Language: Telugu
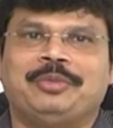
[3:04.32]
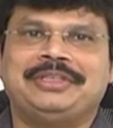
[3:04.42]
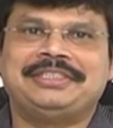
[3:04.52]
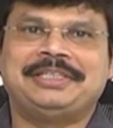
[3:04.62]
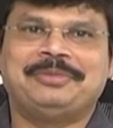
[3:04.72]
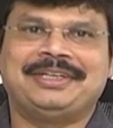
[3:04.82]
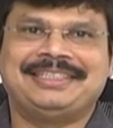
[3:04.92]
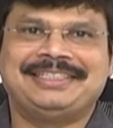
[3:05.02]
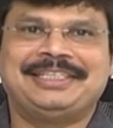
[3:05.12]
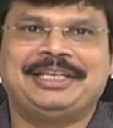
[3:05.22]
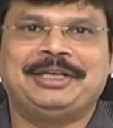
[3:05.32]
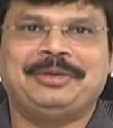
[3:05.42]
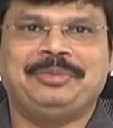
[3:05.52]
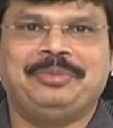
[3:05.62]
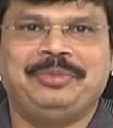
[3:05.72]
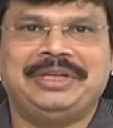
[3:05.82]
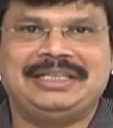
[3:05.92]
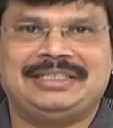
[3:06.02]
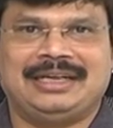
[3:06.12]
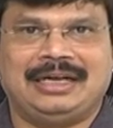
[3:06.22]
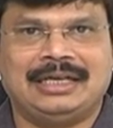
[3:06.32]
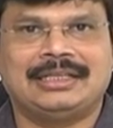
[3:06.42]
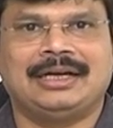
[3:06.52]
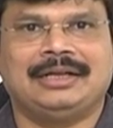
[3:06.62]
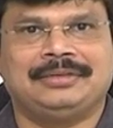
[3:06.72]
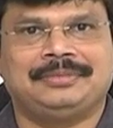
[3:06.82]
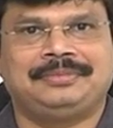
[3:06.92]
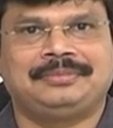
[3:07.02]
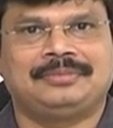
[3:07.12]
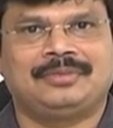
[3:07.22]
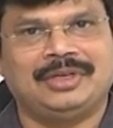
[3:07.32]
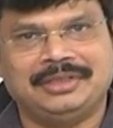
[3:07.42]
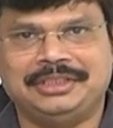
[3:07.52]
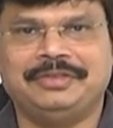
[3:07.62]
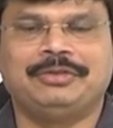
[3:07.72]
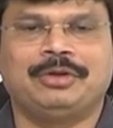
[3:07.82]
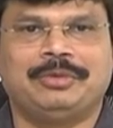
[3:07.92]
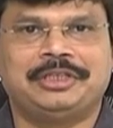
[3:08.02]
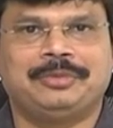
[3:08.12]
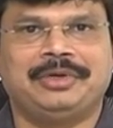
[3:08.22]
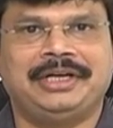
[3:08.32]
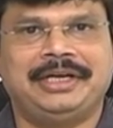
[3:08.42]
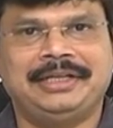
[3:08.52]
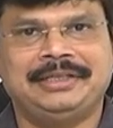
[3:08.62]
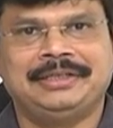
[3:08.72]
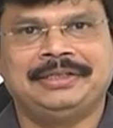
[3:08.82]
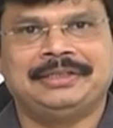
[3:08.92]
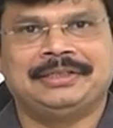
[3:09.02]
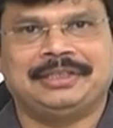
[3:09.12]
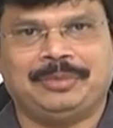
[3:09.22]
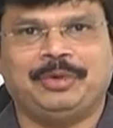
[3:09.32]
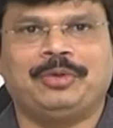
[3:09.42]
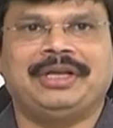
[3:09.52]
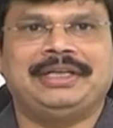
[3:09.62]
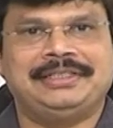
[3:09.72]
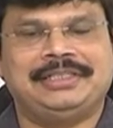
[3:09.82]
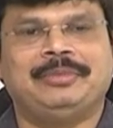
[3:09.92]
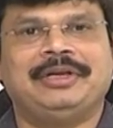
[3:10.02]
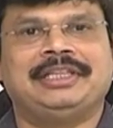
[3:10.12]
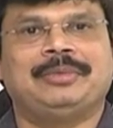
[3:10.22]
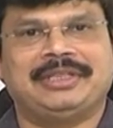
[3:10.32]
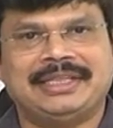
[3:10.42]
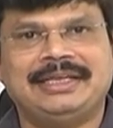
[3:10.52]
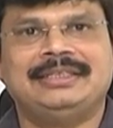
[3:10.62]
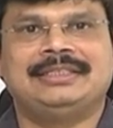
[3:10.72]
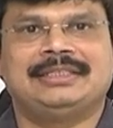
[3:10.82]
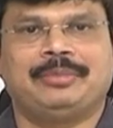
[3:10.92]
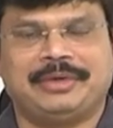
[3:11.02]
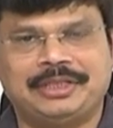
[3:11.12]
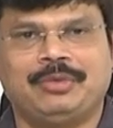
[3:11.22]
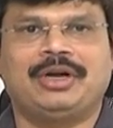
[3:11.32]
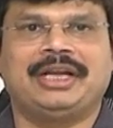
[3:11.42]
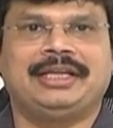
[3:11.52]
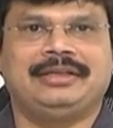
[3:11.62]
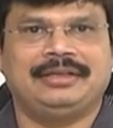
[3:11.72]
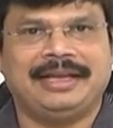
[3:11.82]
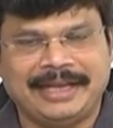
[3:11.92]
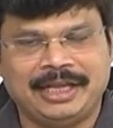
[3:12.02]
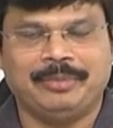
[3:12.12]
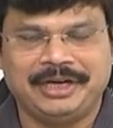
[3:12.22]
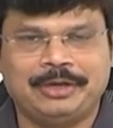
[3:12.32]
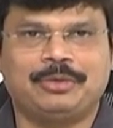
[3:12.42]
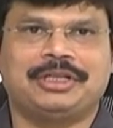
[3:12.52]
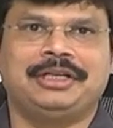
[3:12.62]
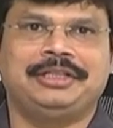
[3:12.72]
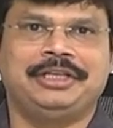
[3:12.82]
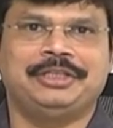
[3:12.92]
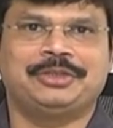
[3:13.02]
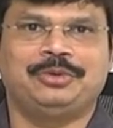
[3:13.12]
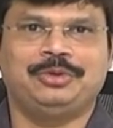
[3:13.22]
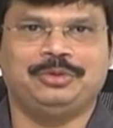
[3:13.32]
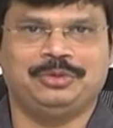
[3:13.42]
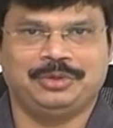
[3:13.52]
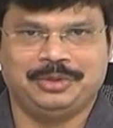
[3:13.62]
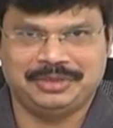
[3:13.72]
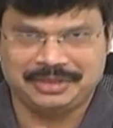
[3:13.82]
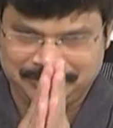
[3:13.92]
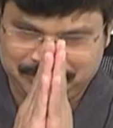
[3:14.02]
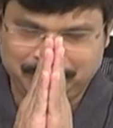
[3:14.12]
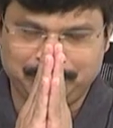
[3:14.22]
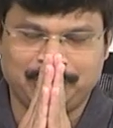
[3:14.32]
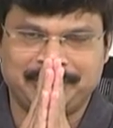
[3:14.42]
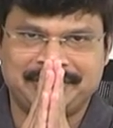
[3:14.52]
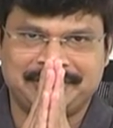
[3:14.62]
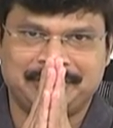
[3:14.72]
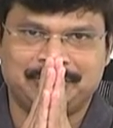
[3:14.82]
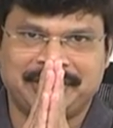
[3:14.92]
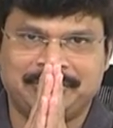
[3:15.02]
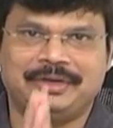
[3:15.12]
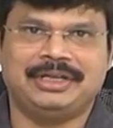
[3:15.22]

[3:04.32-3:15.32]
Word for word: ఒక మంచి సినిమా తీస్తే మీరు ఇచ్చిన ఆదరణ జీవితంలో మర్చిపోలేనండి తప్పకుండా ఈ సినిమాని ఇంత పెద్ద హిట్ చేసిన ప్రతి ఒక్కరికి అగైన్ మళ్ళీ కృతజ్ఞత తెలియజేసుకుంటూ మీ బోయపాటి శ్రీను థ్యాంక్ యూ